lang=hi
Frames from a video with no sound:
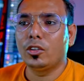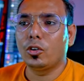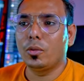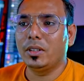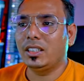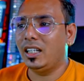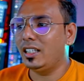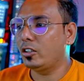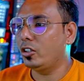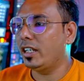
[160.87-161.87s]
तो मैं चले
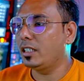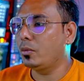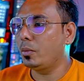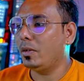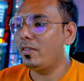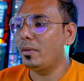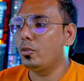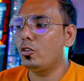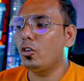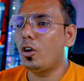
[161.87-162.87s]
जाता हूँ डैशबोर्ड पे
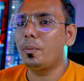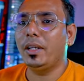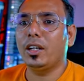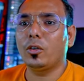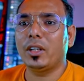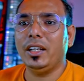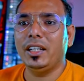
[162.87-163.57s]
वेबुक को कॉपी करोगे